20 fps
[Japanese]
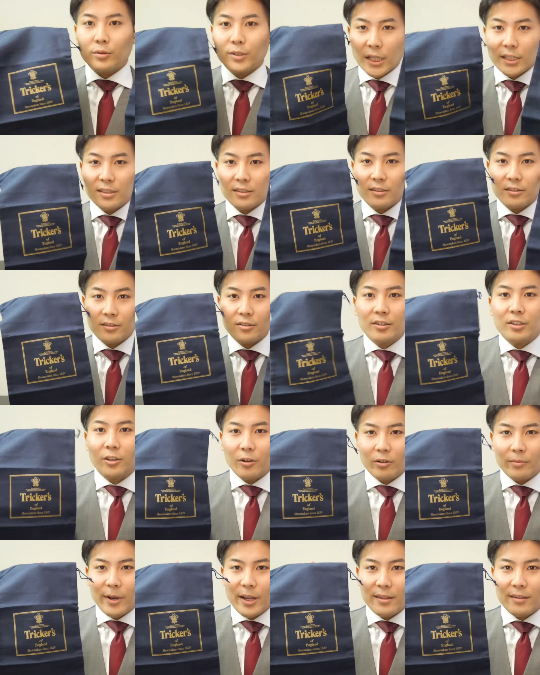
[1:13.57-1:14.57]
ふたつついて
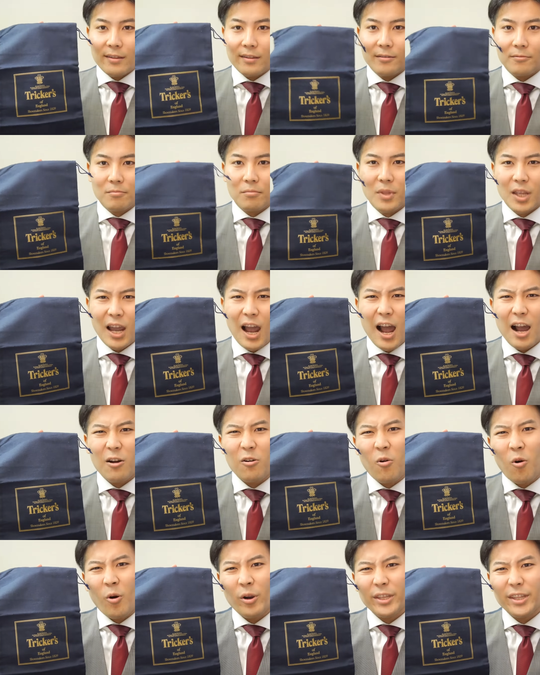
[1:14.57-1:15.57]
おります。かっ
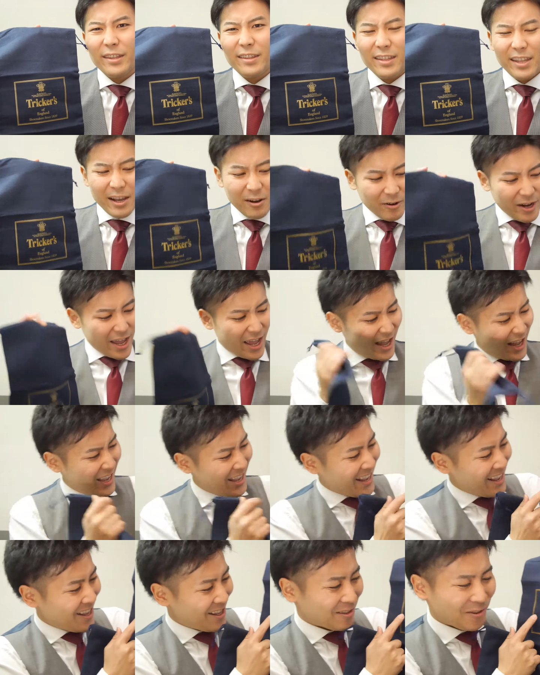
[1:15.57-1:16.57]
こいいですね、これ。
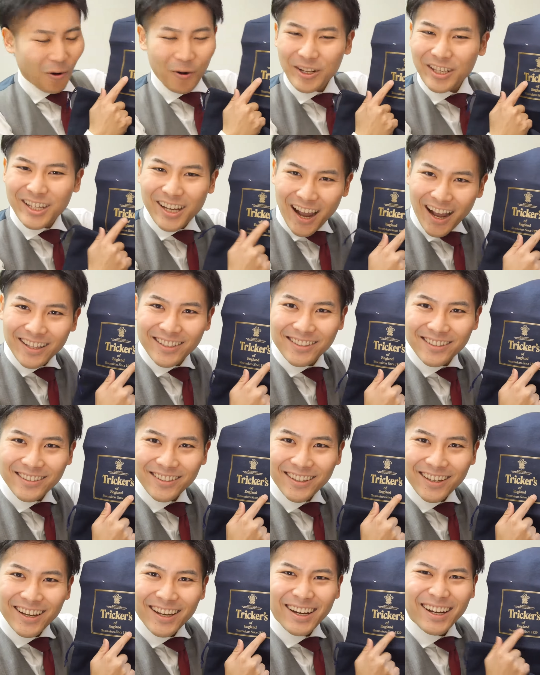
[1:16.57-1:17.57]
トリッカーズ
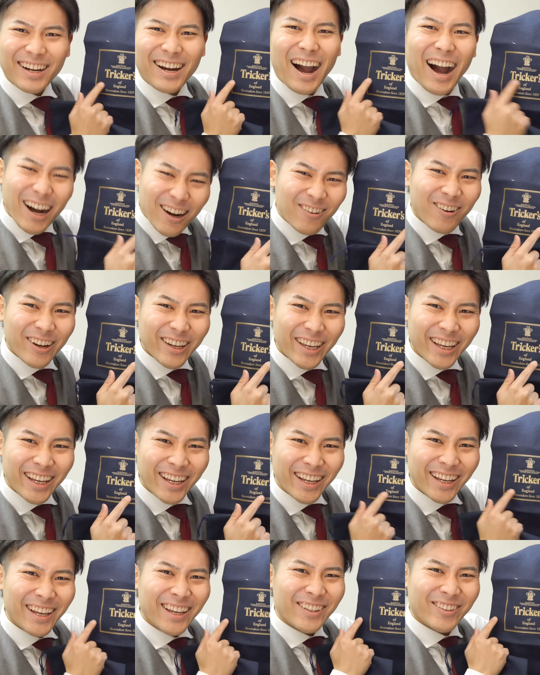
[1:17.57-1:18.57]
かっこいい。
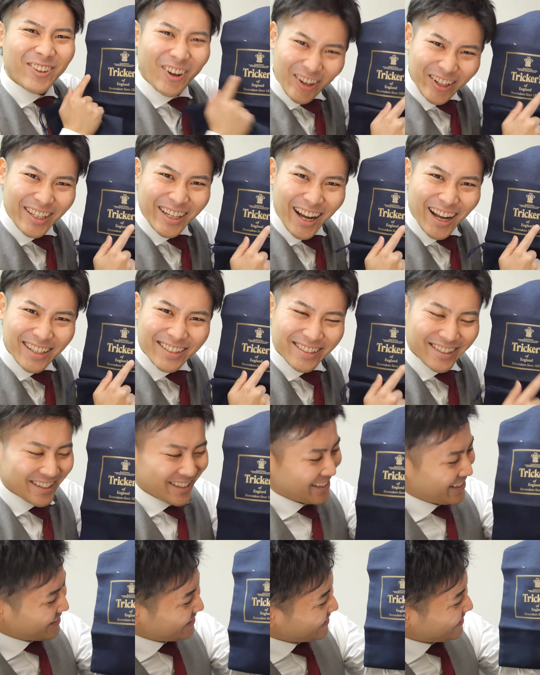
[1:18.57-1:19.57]
トリッカーズ
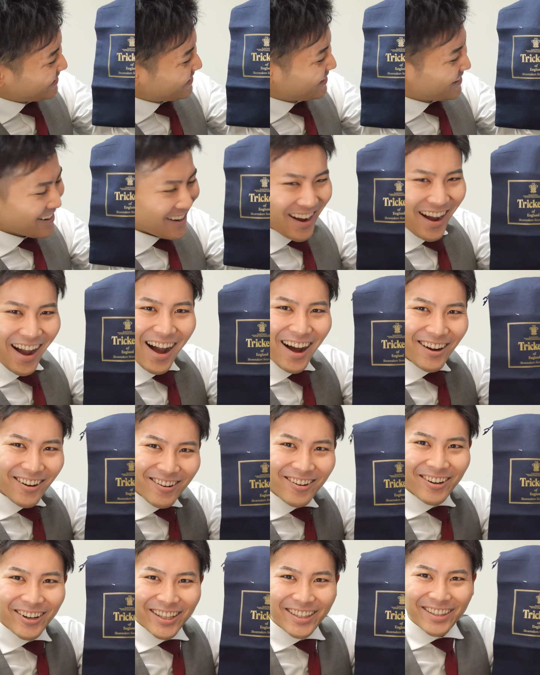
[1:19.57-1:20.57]
かっ
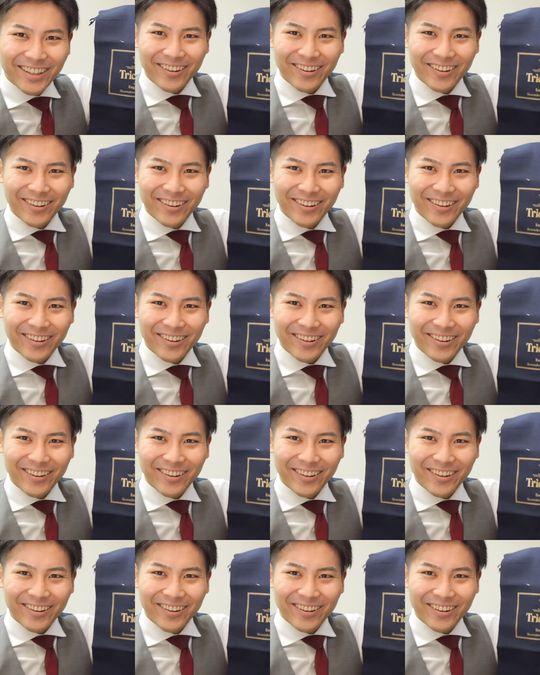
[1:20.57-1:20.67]
こいいで